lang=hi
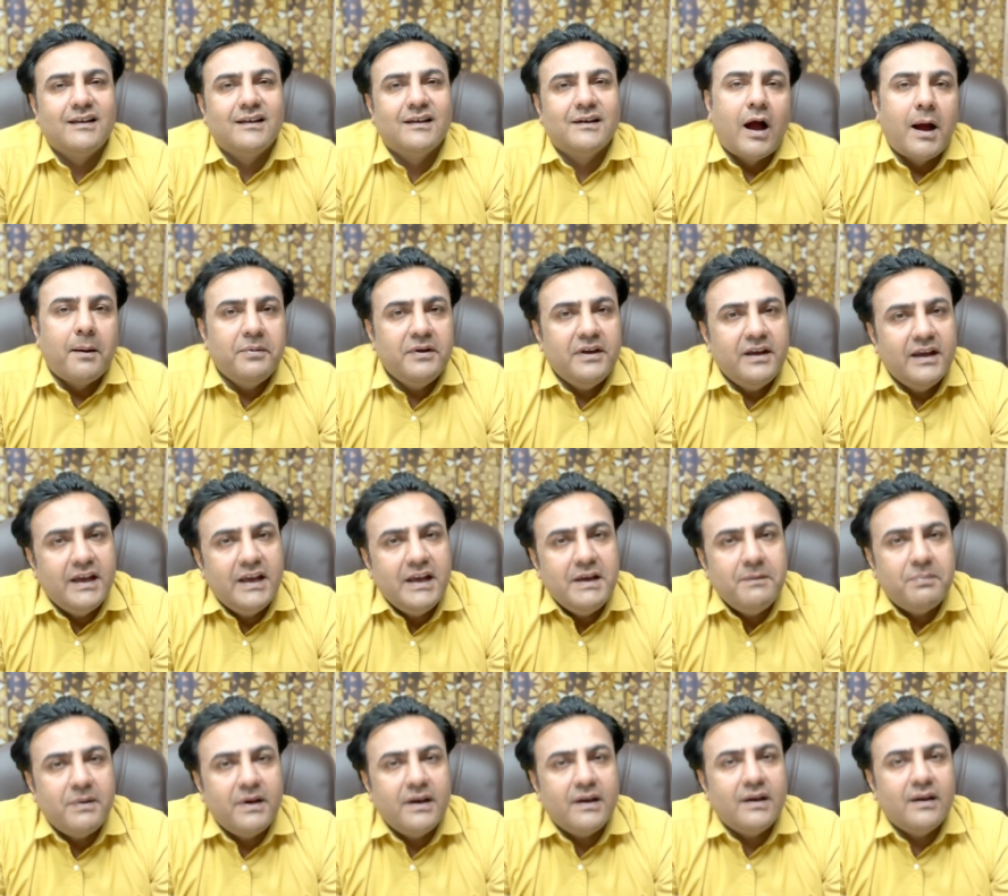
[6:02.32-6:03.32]
है अब यहीं
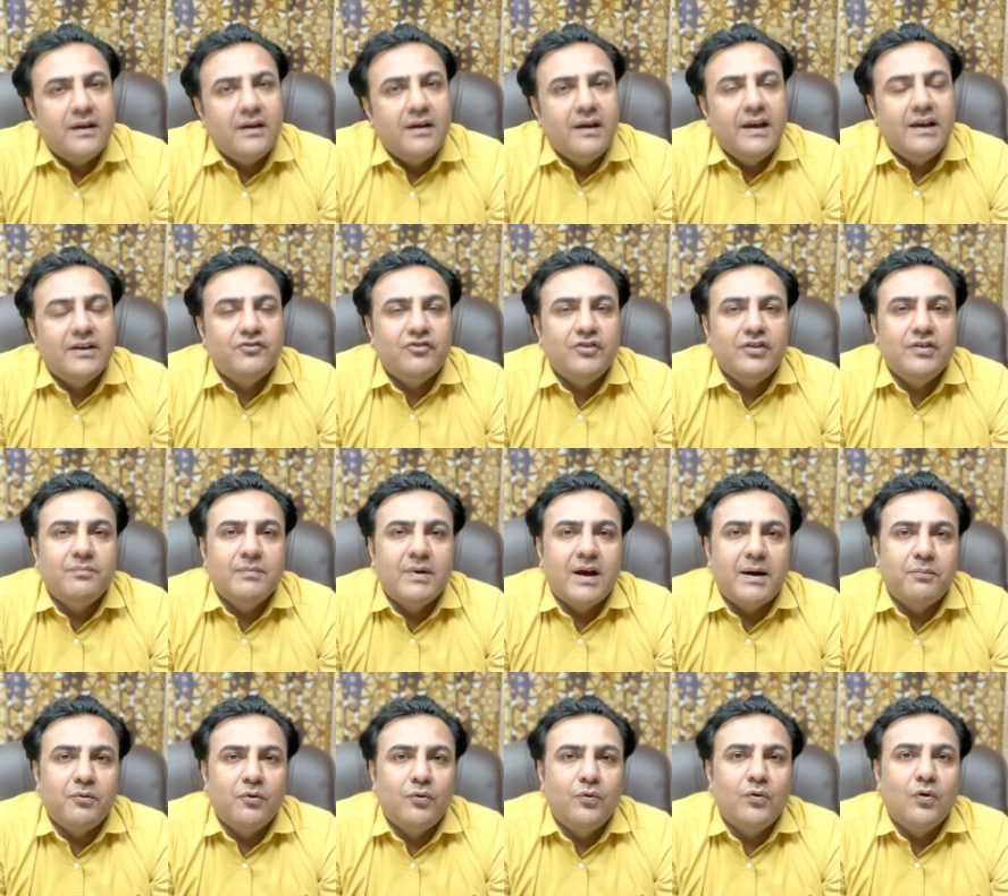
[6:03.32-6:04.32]
पे एक चीज मैं
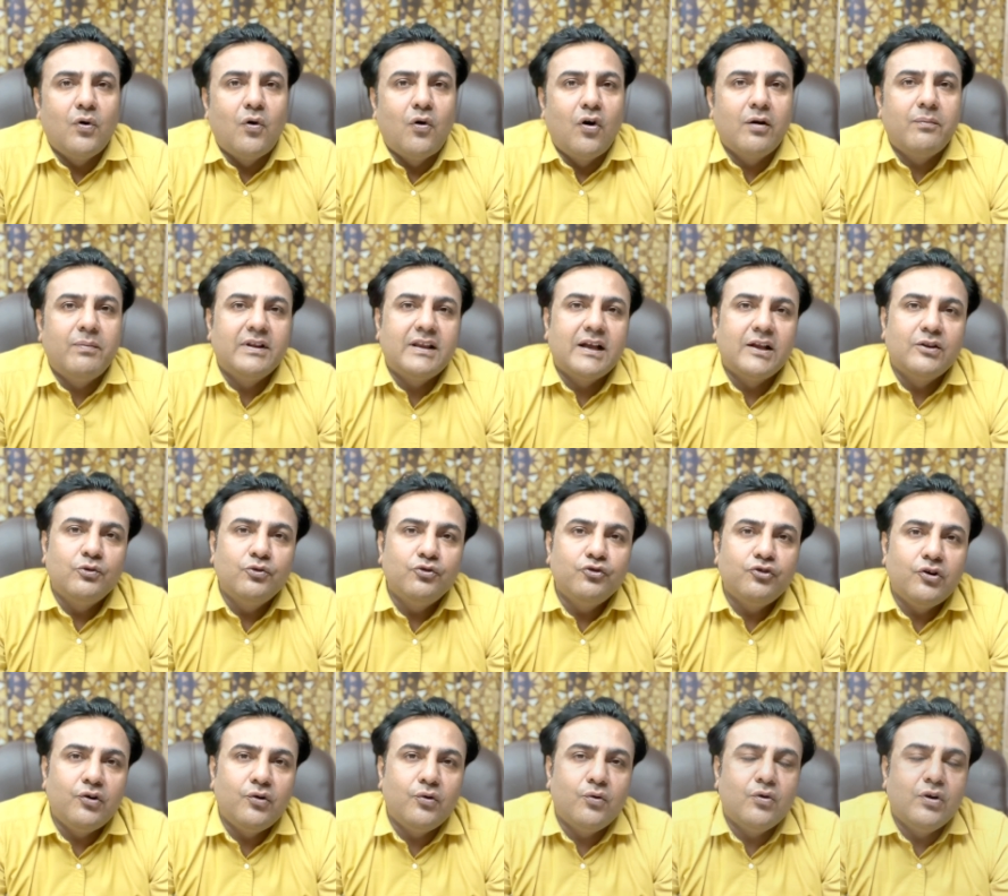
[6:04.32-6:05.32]
आप लोगों को और बता दूं
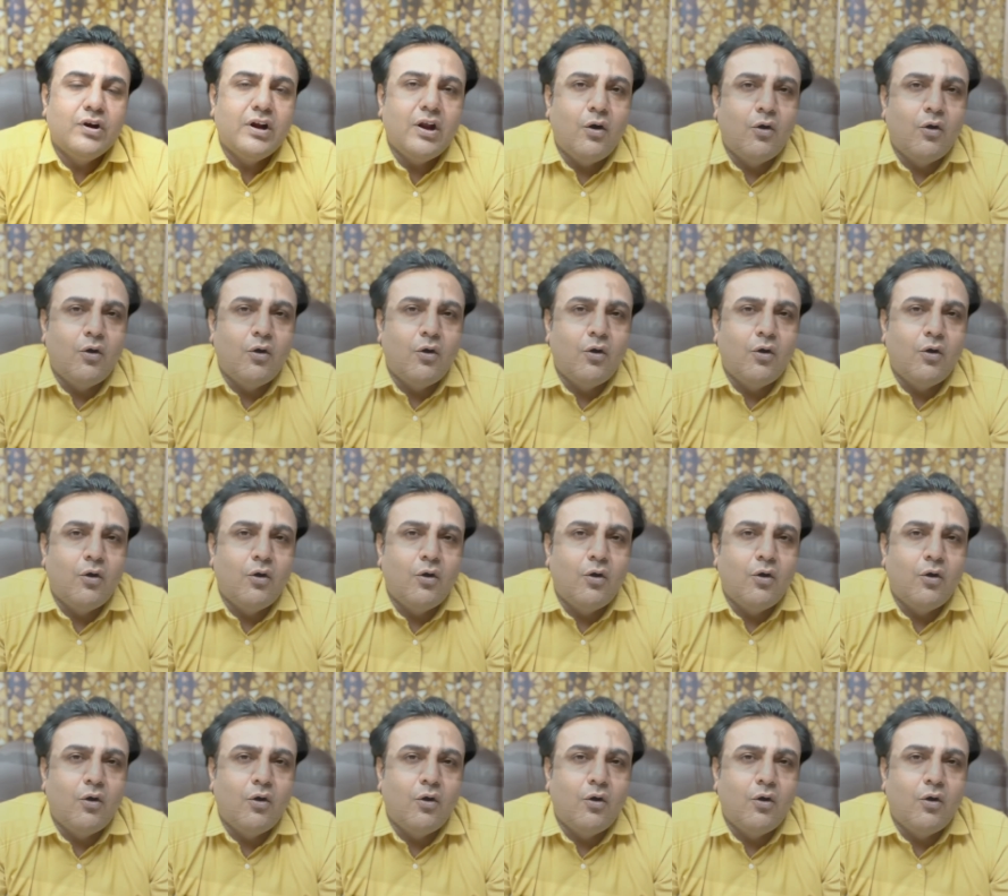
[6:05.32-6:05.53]
जिन लोगों ने